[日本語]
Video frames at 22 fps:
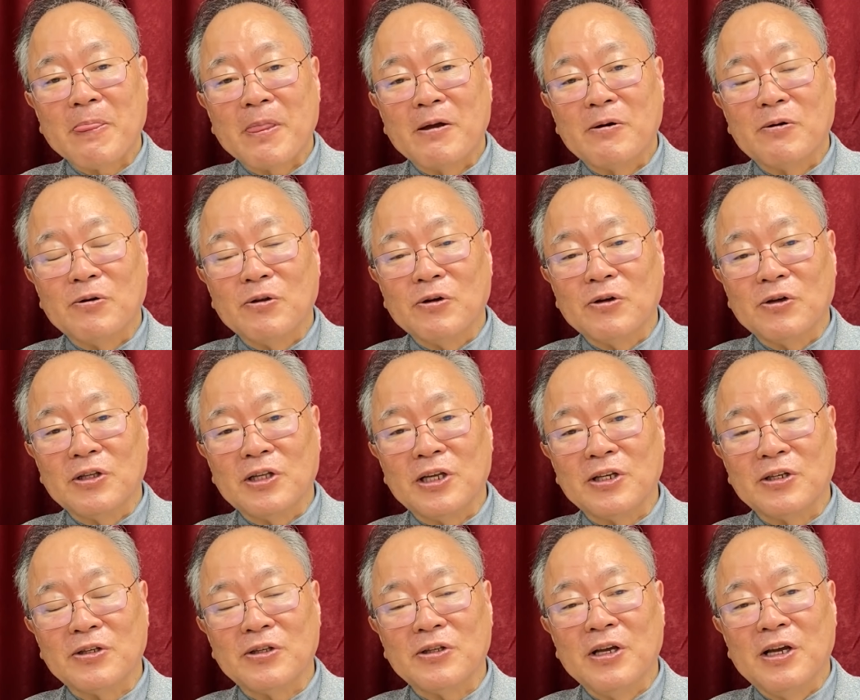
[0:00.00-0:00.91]
この
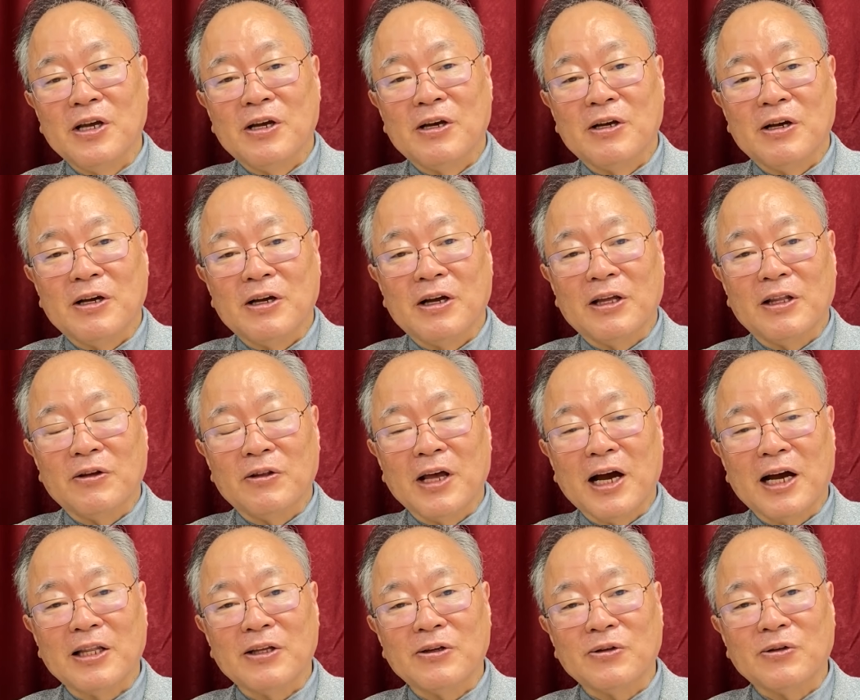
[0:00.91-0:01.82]
テスト、あの、
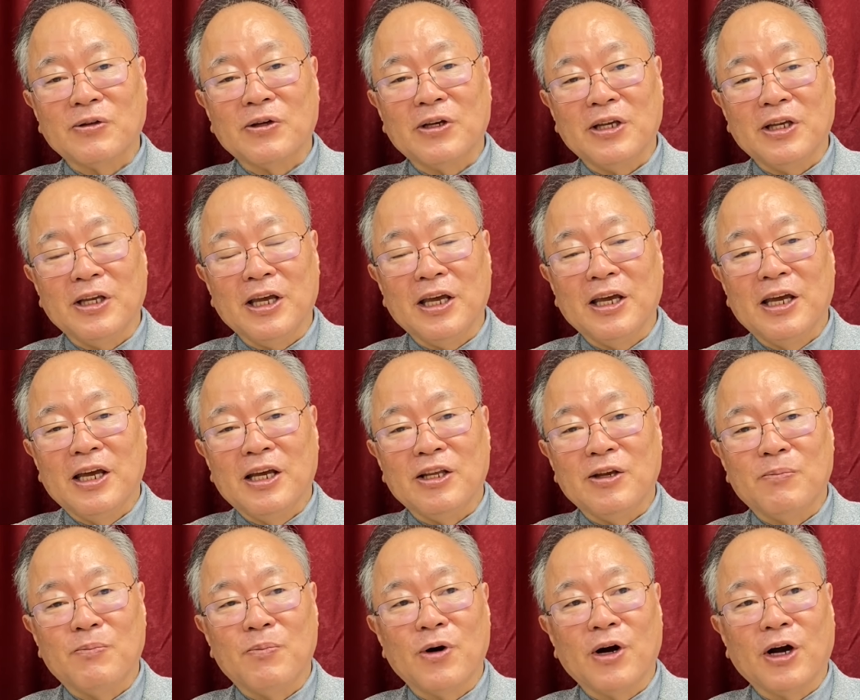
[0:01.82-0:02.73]
長野の時に
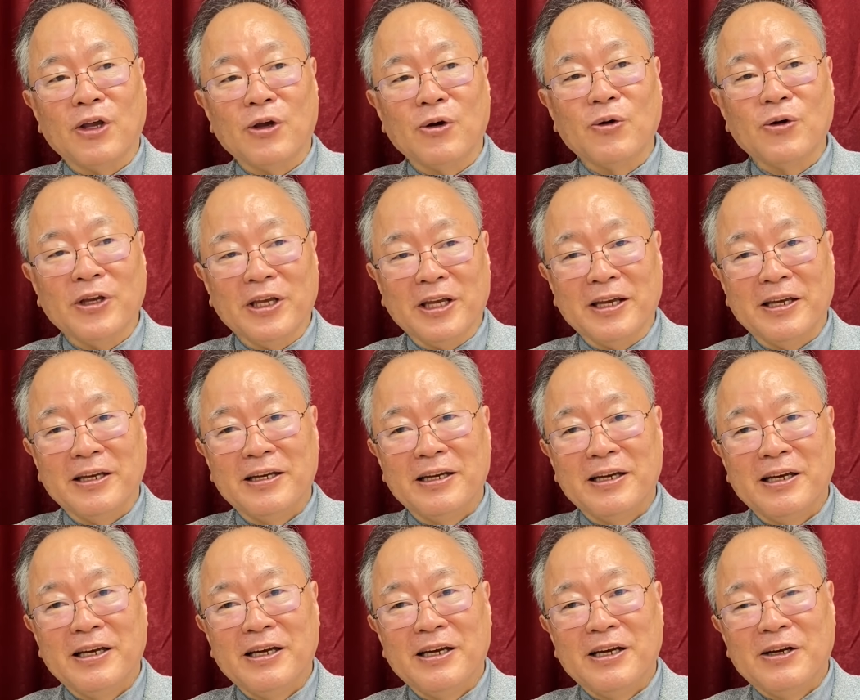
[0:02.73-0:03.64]
日本が4位。
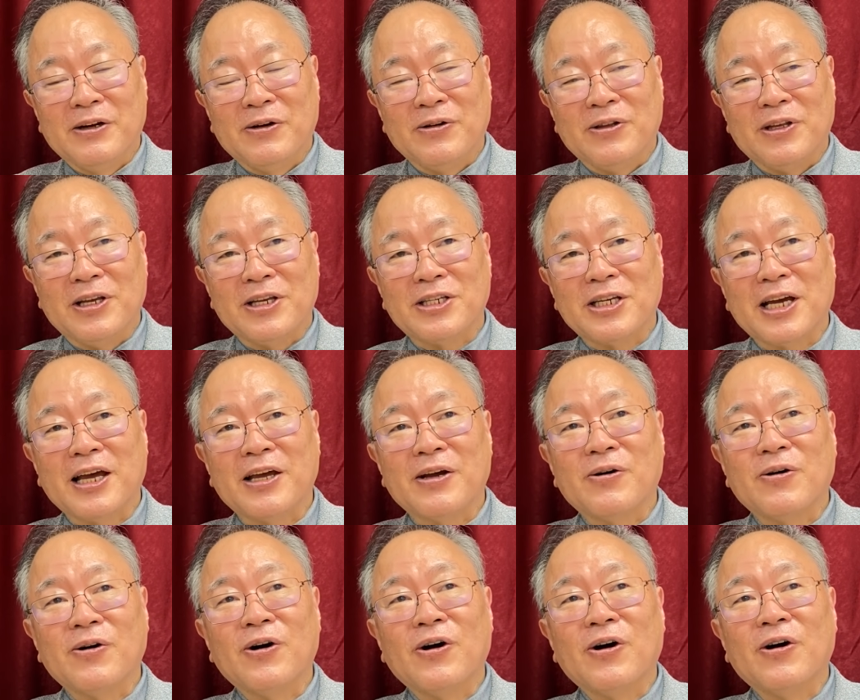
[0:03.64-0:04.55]
うん、で、最
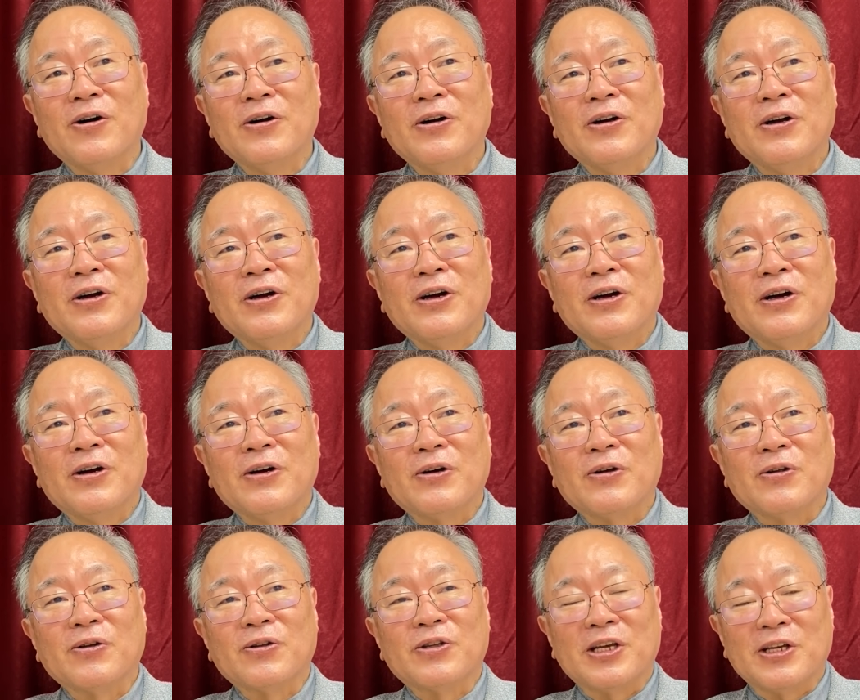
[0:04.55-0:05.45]
後、
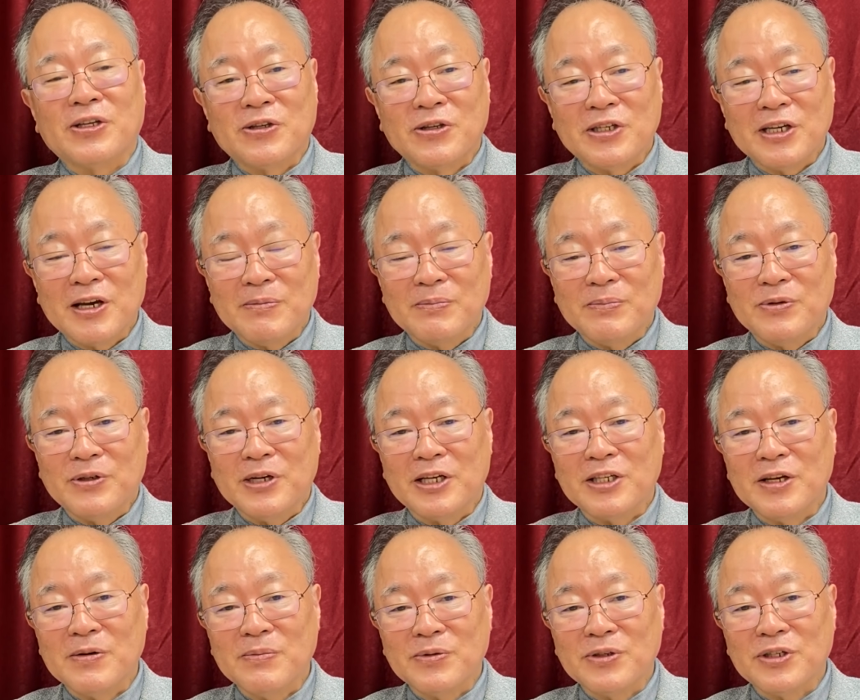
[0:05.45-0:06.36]
このテストジャンプが
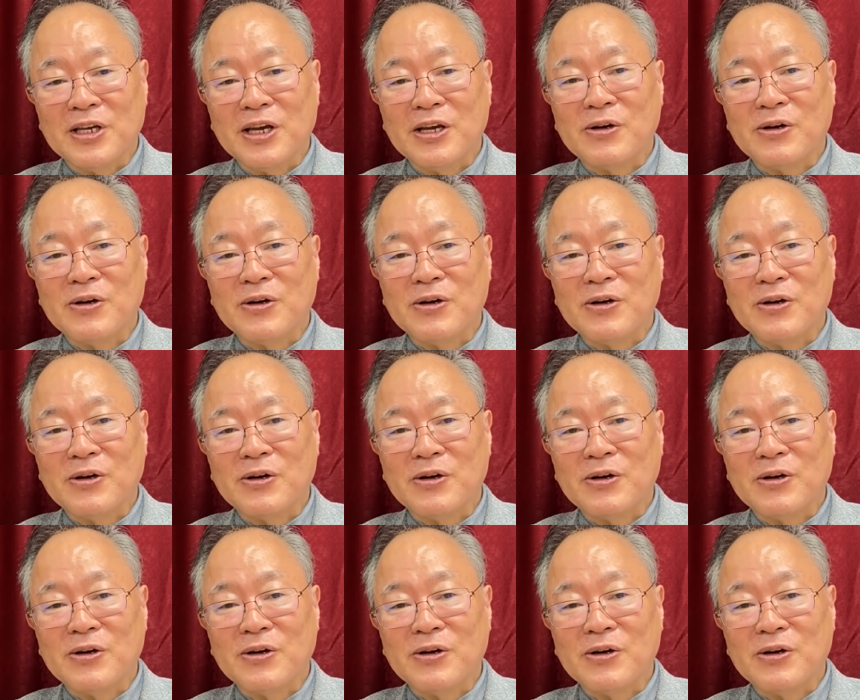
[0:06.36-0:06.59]
全部成